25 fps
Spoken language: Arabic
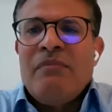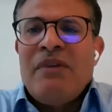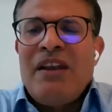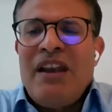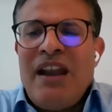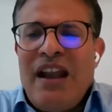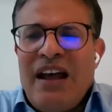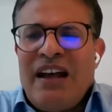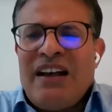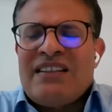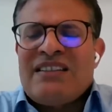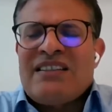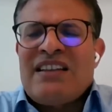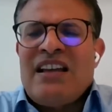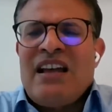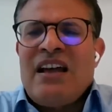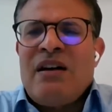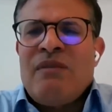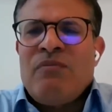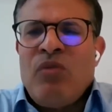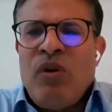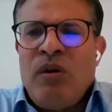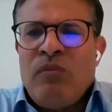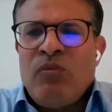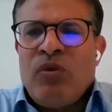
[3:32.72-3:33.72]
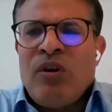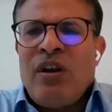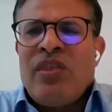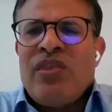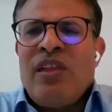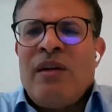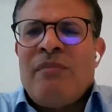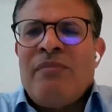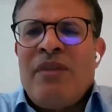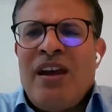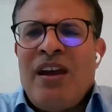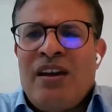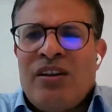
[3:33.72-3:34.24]
من أحزاب
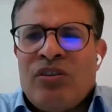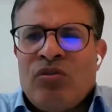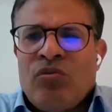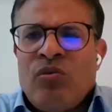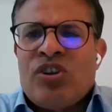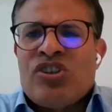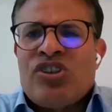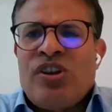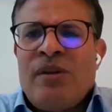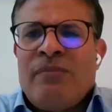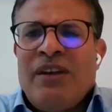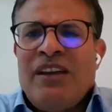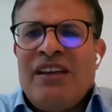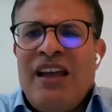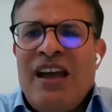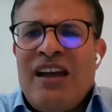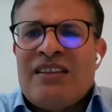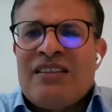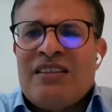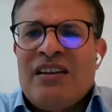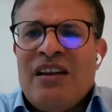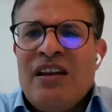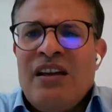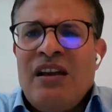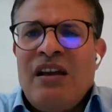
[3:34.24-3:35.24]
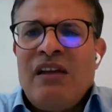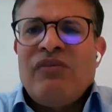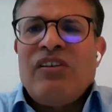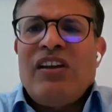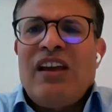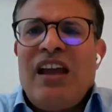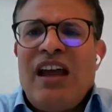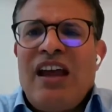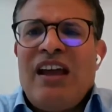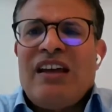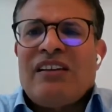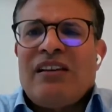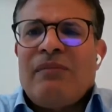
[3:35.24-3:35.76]
ومنظمات وجمعيات
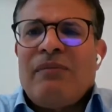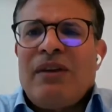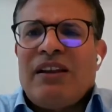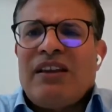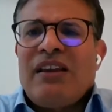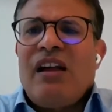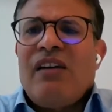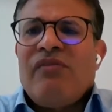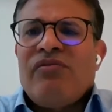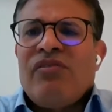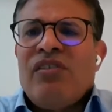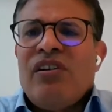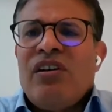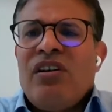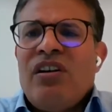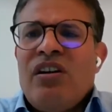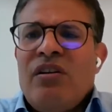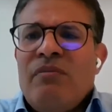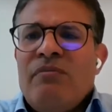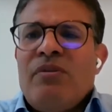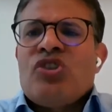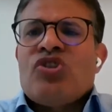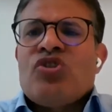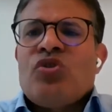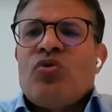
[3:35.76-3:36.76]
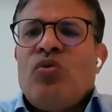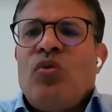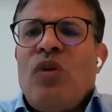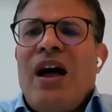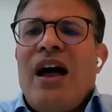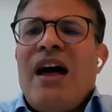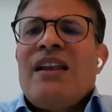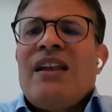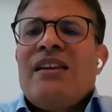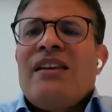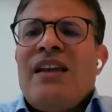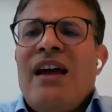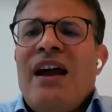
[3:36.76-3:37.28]
في نهاية المطاف
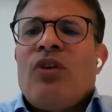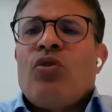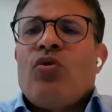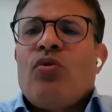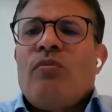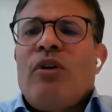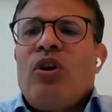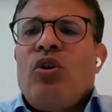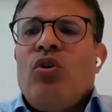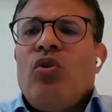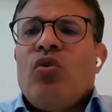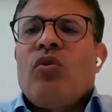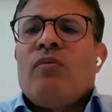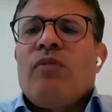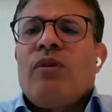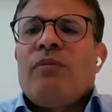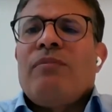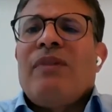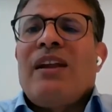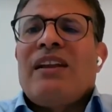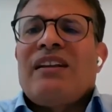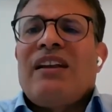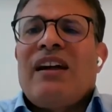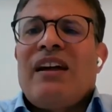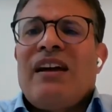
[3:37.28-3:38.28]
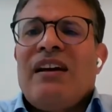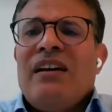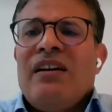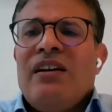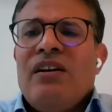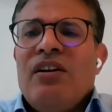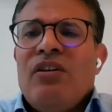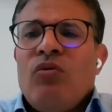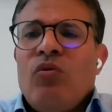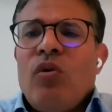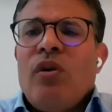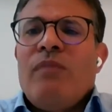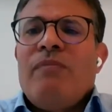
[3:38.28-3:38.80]
مشروع أن يحكم الحكم المطلق
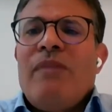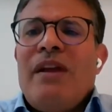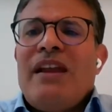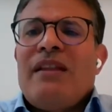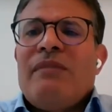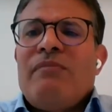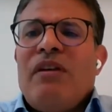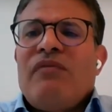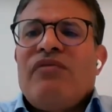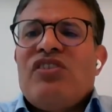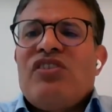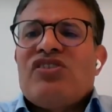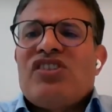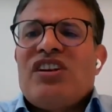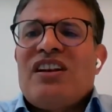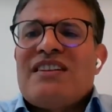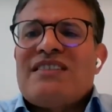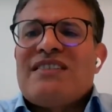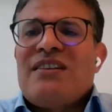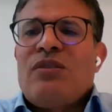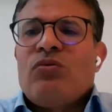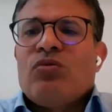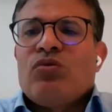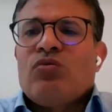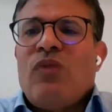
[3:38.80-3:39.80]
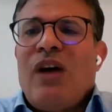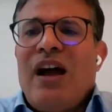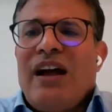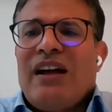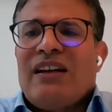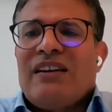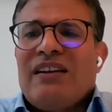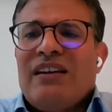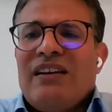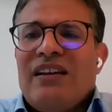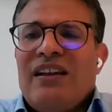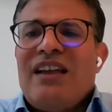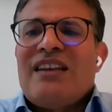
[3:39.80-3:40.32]
والبلد ما فيش الا صوت
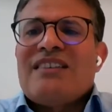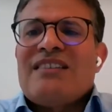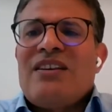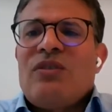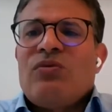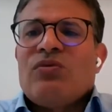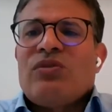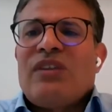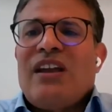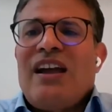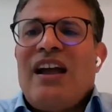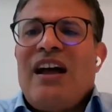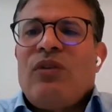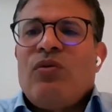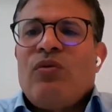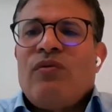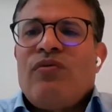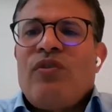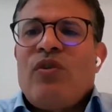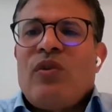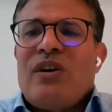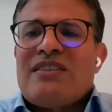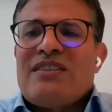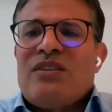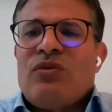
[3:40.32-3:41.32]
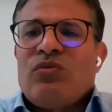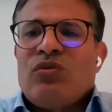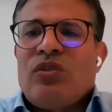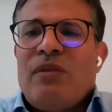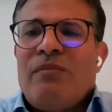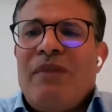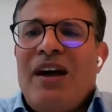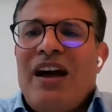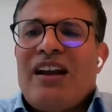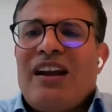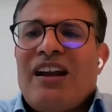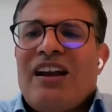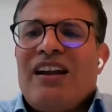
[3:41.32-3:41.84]
واحد لا صوت يعلو فوق صوت
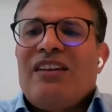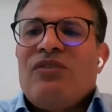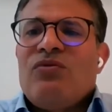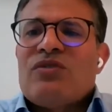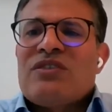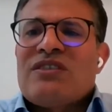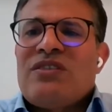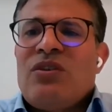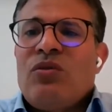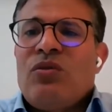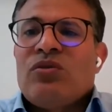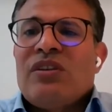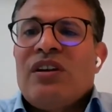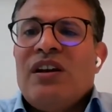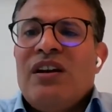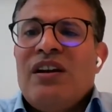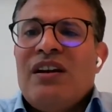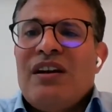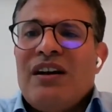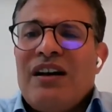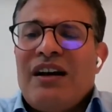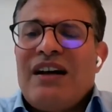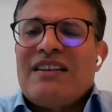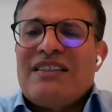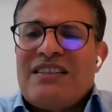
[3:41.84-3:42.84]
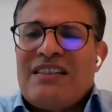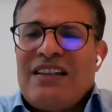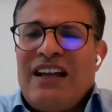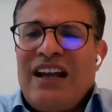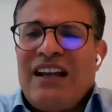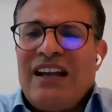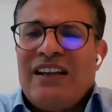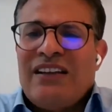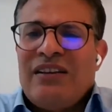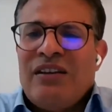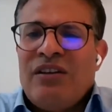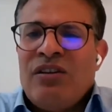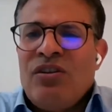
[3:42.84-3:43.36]
المعركه اللي هو صوت قيس
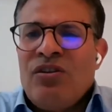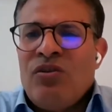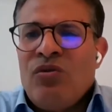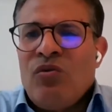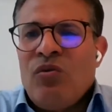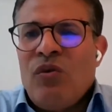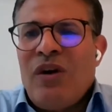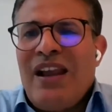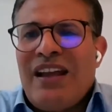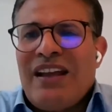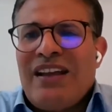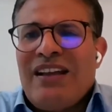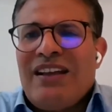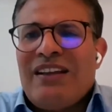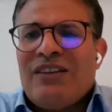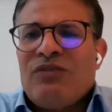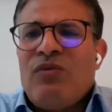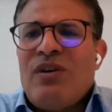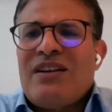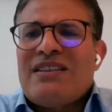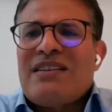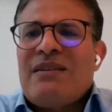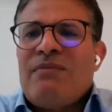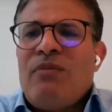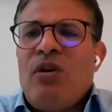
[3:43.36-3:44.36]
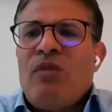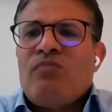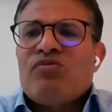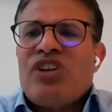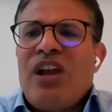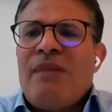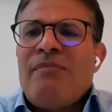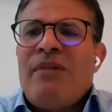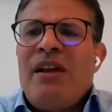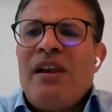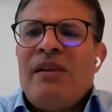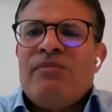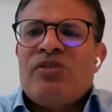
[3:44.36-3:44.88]
سعيد ولكن التوانسه ما
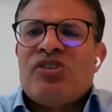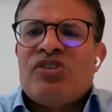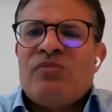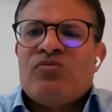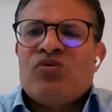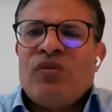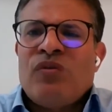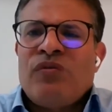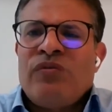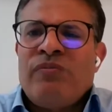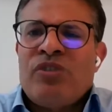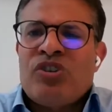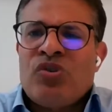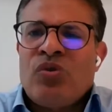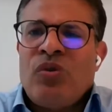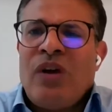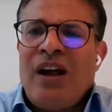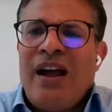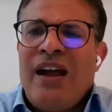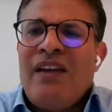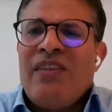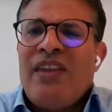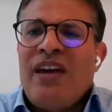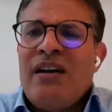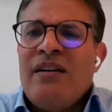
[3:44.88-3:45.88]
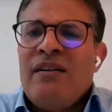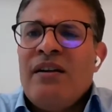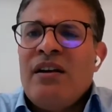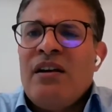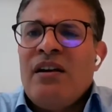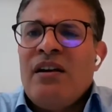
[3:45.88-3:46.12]
همش هبل باش يمشوا في المشروع وهذا ما